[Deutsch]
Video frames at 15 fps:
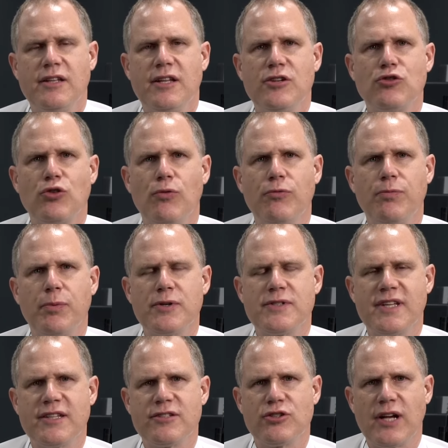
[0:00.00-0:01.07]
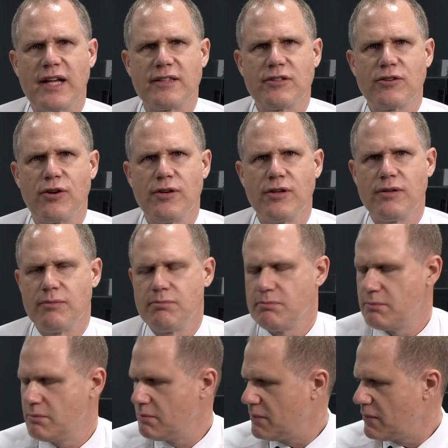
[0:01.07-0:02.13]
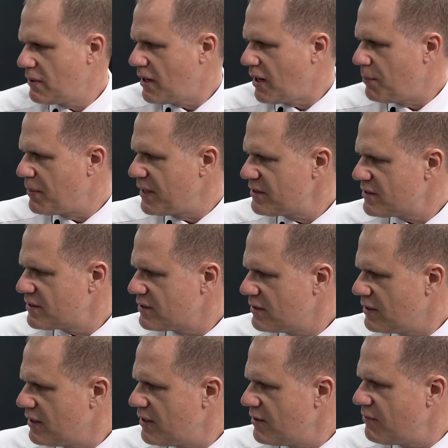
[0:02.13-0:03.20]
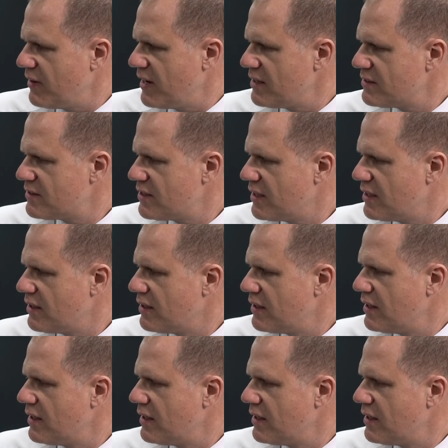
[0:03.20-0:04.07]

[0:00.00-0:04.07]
den Schrumpfprozess starten können. Am besten wählen Sie